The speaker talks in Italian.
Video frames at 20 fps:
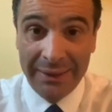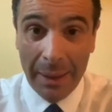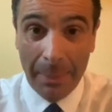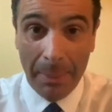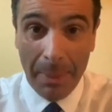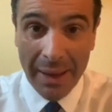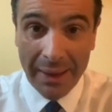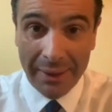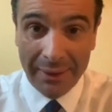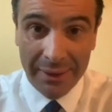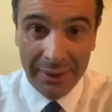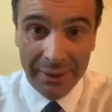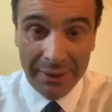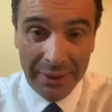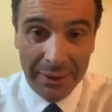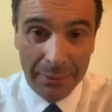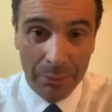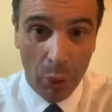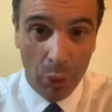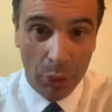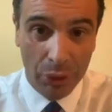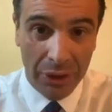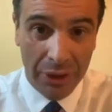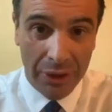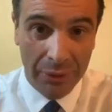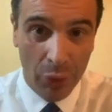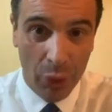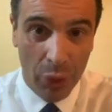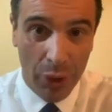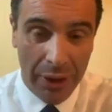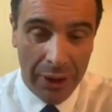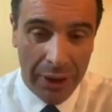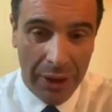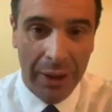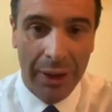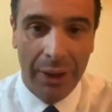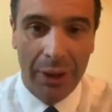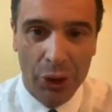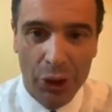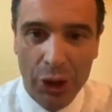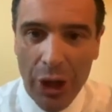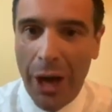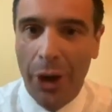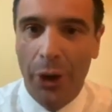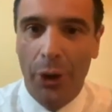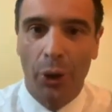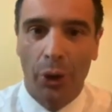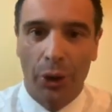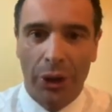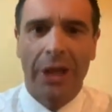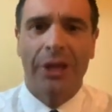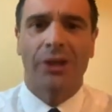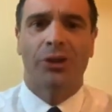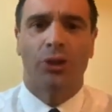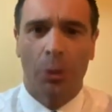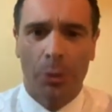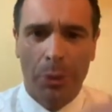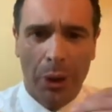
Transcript: da parte di molti di voi che ci hanno chiesto,